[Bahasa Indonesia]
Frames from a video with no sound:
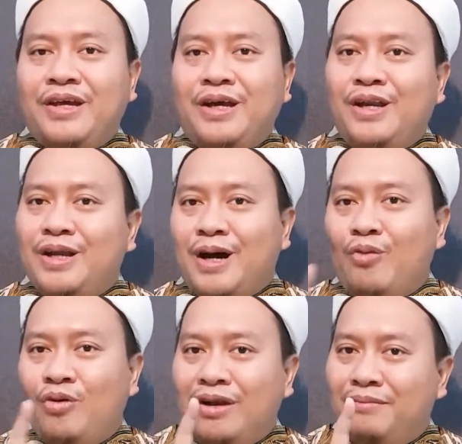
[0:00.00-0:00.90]
Inna
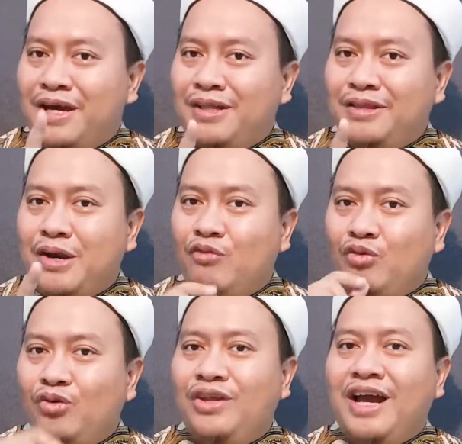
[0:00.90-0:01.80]
awwala baitin
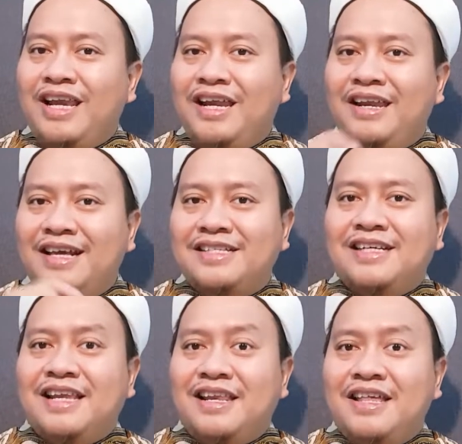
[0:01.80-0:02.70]
wudi'a lin-nasi
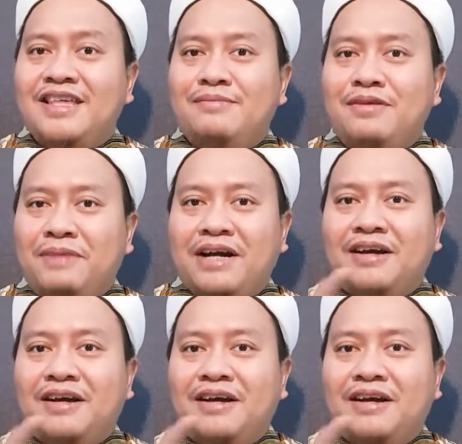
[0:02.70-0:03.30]
lalladhi bi